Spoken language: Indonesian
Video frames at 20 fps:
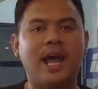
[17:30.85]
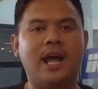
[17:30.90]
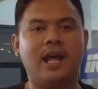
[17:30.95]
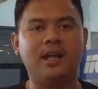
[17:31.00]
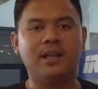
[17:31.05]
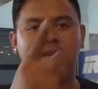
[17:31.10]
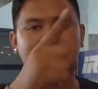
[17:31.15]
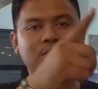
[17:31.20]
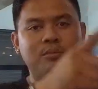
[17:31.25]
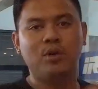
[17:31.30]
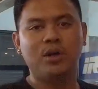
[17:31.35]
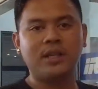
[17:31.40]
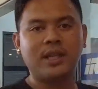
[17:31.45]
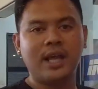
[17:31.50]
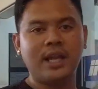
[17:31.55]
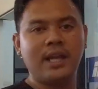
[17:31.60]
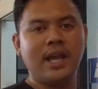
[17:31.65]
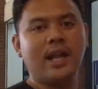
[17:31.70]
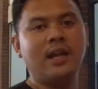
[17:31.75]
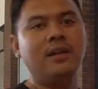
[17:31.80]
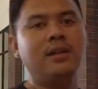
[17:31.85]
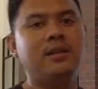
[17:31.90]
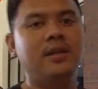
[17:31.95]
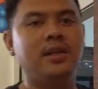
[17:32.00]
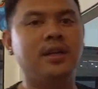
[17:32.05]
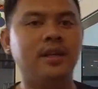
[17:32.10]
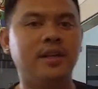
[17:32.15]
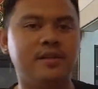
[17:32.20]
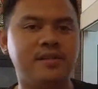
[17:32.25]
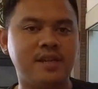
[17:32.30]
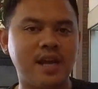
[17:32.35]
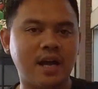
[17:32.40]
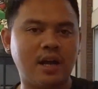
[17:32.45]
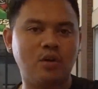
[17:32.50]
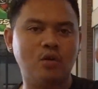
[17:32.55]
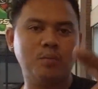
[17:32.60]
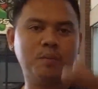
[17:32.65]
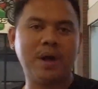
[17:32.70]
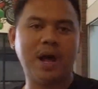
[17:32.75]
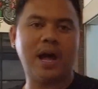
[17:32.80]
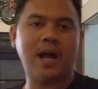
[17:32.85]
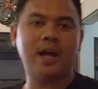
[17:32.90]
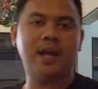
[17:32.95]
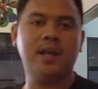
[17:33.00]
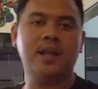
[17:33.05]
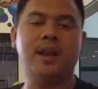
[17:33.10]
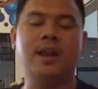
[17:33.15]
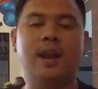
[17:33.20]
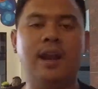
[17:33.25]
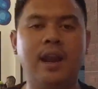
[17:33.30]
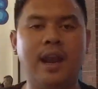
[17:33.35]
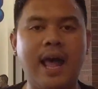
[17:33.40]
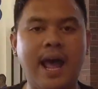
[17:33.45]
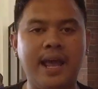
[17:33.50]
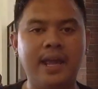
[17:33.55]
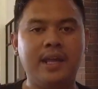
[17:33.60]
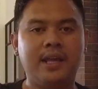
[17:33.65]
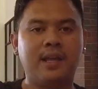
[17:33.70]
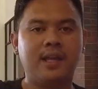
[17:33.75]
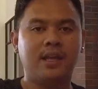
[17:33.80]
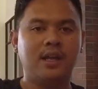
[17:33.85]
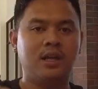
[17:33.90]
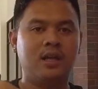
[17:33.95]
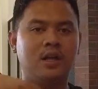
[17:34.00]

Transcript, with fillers: Nah, buat kalian jangan lupa like,